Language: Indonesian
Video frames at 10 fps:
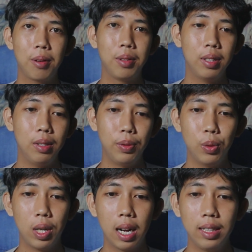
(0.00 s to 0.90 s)
Oke, di
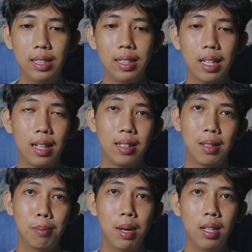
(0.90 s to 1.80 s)
video kali ini kita akan
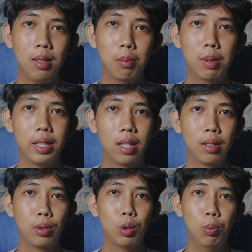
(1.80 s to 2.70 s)
kembali
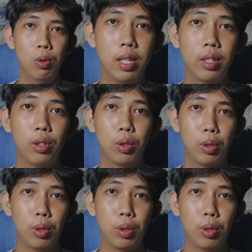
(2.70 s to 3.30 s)
membacakan sebuah cerita